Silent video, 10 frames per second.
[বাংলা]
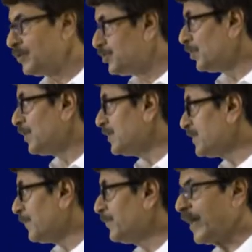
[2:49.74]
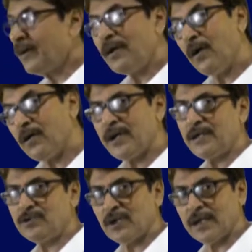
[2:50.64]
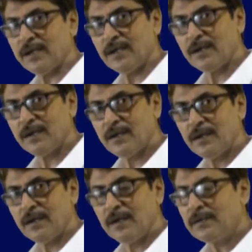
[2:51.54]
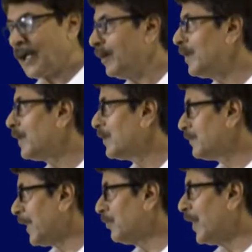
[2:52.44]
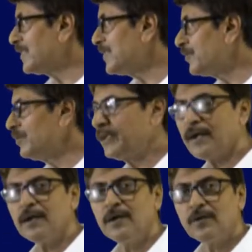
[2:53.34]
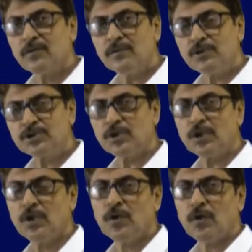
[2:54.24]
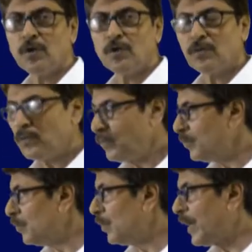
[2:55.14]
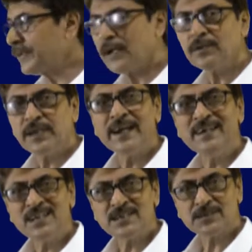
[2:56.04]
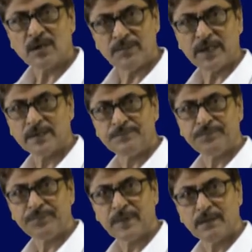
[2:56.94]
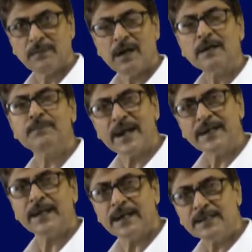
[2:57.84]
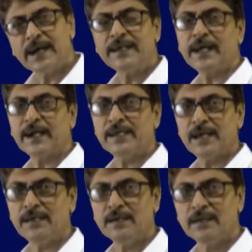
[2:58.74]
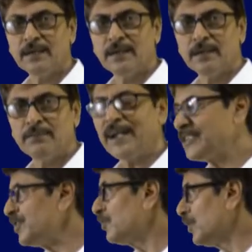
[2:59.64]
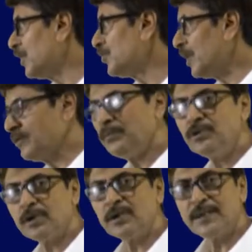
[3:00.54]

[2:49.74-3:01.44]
যদি জেমডায়ল হয় জলে তাহলে দেখো অ্যাসিটনটা ক্রমশ ও আঠারো দিয়ে এনরিচড হবে আর প্র্যাকটিক্যালি তাই দেখা যায় মানে অ্যাসিটনকে জলে দৈভূত করে